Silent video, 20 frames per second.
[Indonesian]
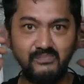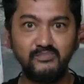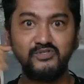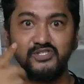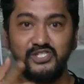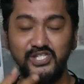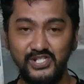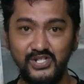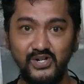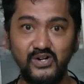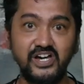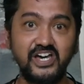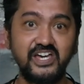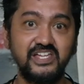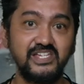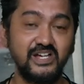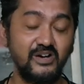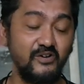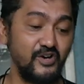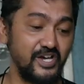cappuccino
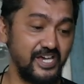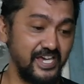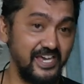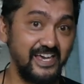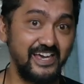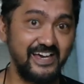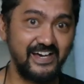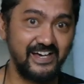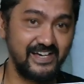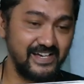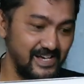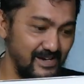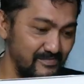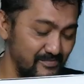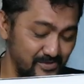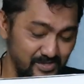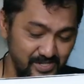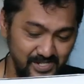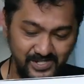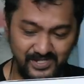kayaknya oke okay ya,
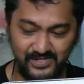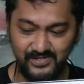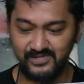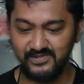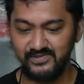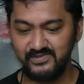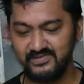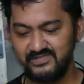cappuccino.